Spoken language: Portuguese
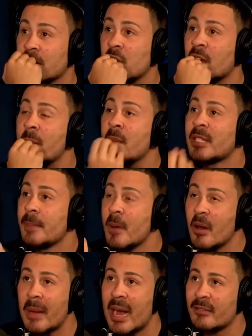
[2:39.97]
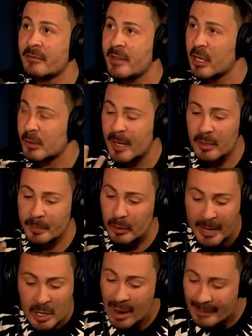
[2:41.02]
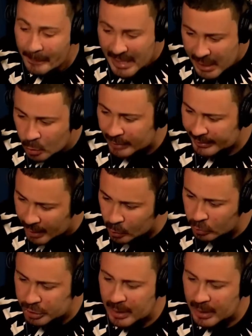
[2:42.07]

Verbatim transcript: Só que ao mesmo tempo eu amava a Vilas. Meu, meu melhor amigo até hoje,